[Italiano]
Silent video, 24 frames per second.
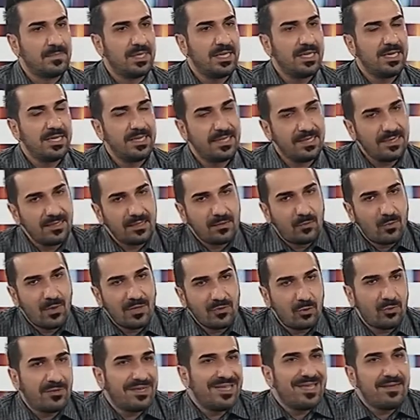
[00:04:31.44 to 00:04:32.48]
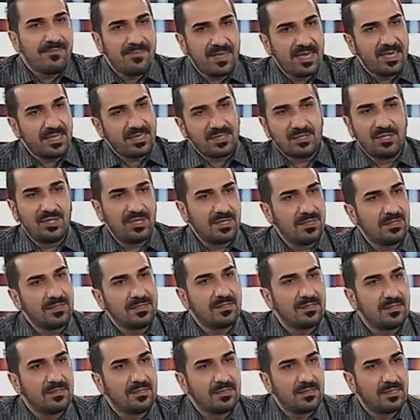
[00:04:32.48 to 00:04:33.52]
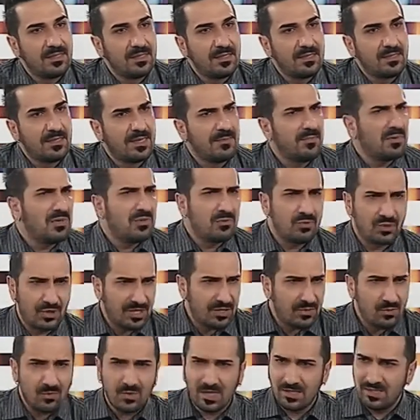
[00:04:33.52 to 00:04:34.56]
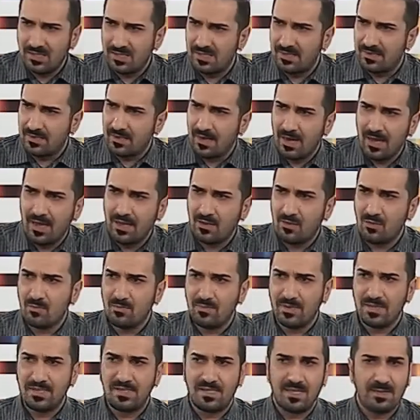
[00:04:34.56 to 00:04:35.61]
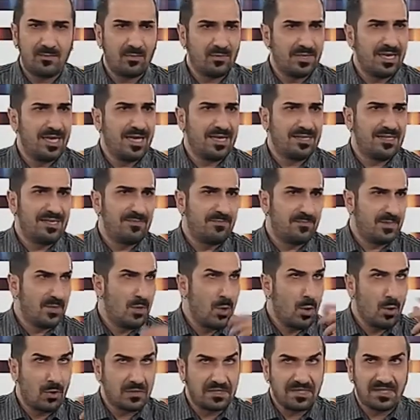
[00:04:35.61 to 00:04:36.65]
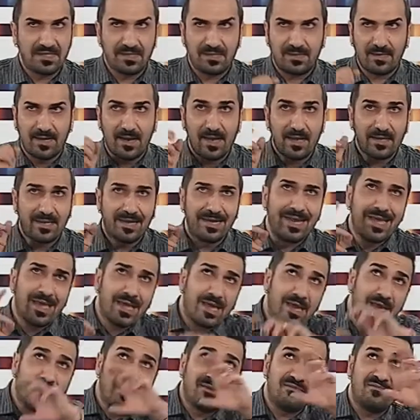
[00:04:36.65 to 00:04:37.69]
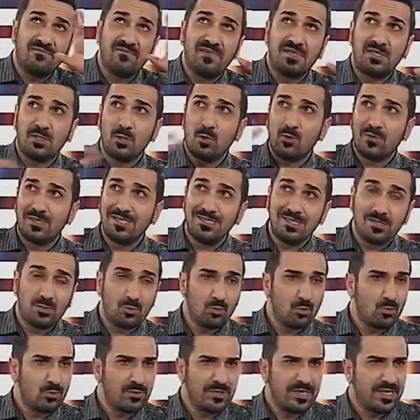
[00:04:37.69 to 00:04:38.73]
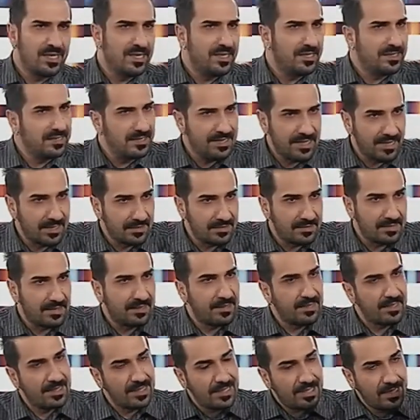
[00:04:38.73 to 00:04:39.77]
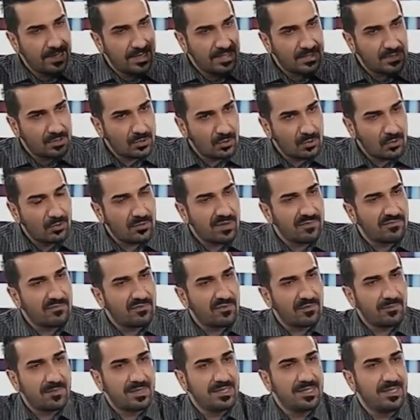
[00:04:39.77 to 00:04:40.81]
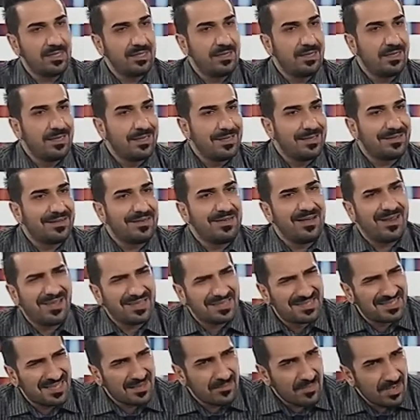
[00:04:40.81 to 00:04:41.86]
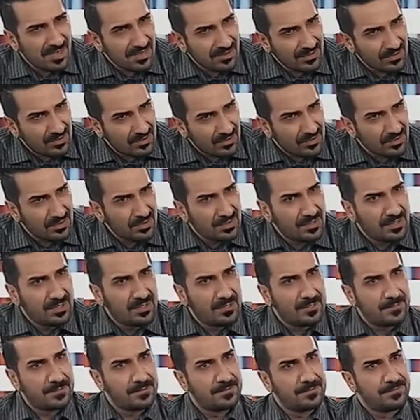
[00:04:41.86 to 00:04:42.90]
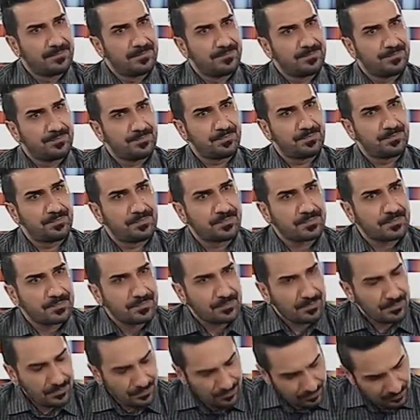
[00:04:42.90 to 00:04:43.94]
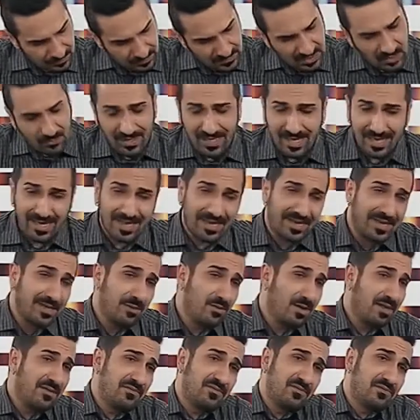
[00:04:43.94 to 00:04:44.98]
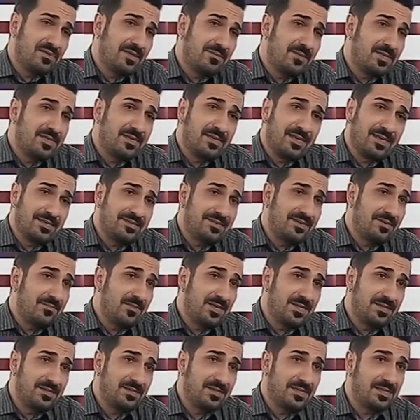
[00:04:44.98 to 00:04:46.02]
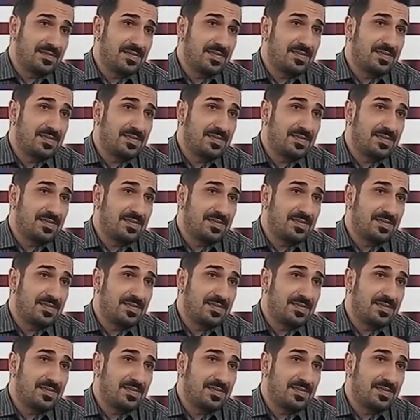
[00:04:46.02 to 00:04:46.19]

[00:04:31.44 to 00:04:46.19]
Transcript: E quando riemergi, e poi non c'è nulla di strano, non pensiamo né ad ipnosi strane, né a visioni di tunnel, niente. È solo una forma di rilassamento. Allora, ti togli i pensieri che hai. Quella è la regola mente. fondamentale, altrimenti se